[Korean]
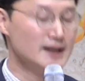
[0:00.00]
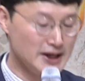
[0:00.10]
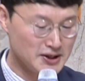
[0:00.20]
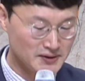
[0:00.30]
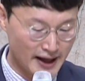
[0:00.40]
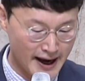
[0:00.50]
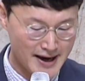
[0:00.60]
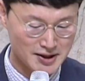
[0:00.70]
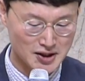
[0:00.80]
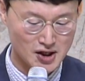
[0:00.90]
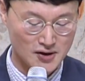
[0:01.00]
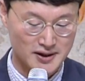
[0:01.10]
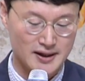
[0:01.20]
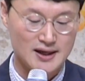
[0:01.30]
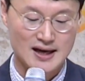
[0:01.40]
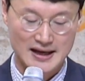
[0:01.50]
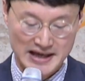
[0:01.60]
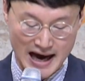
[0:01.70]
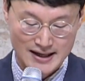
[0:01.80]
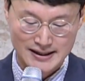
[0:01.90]
이는 내 능력이
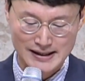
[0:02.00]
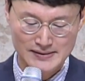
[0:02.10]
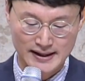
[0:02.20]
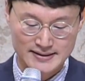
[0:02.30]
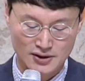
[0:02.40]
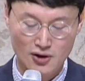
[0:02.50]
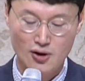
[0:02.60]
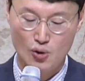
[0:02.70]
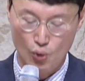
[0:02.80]
약한 데서